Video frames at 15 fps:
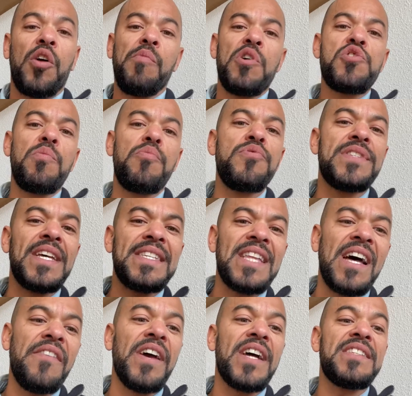que moi, je suis plus
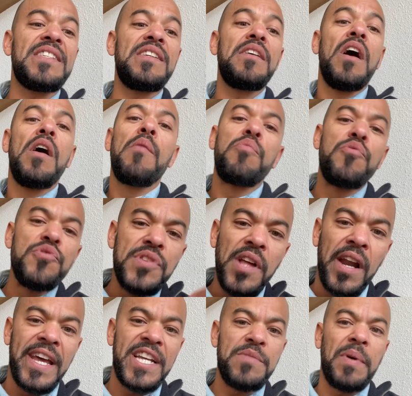extraverti, plus dans
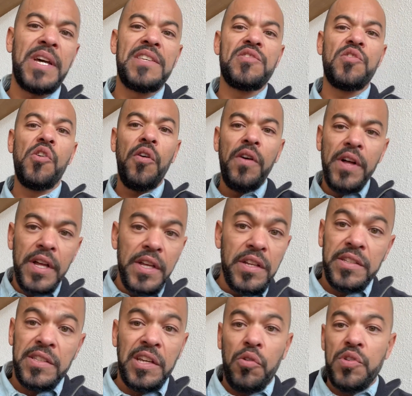l'expression
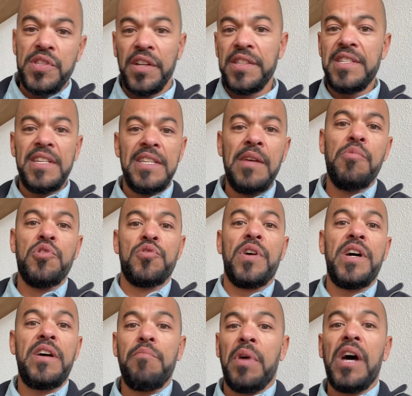des ressentis, des
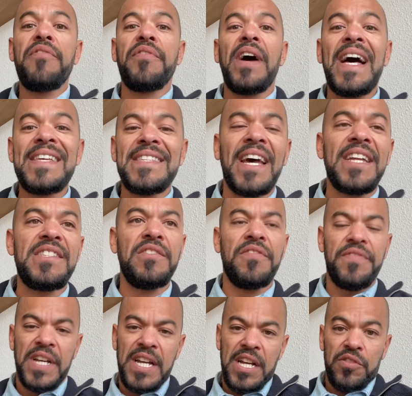besoins, bref,
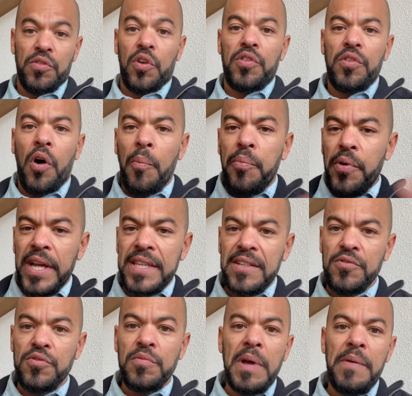assertif. Donc, on peut être
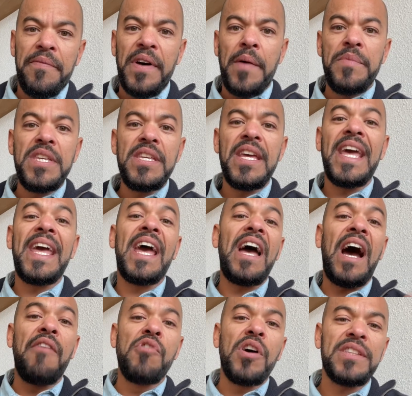d'une même famille et
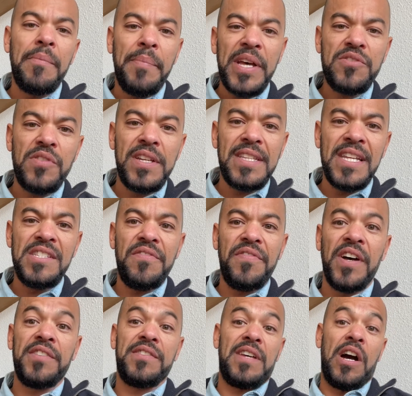avoir des personnalités
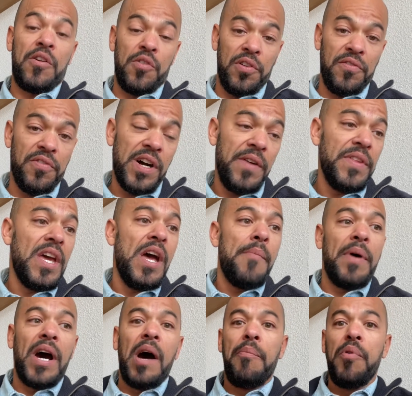différentes, encore une fois,
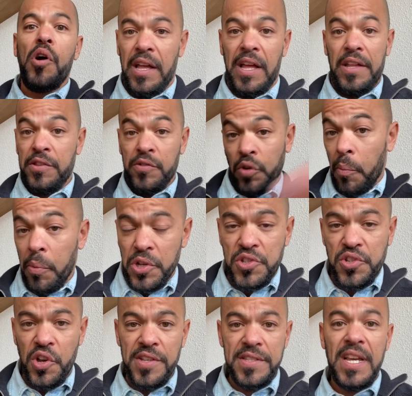par rapport à de nombreuses
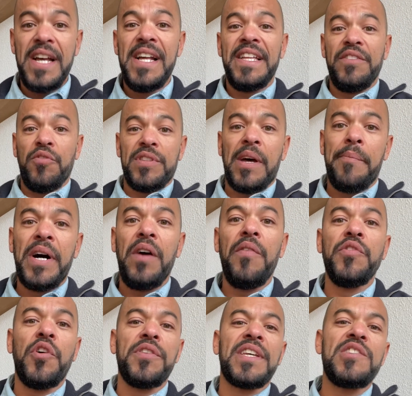choses, notamment
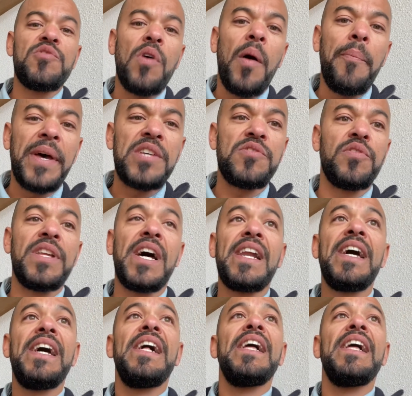notre histoire personnelle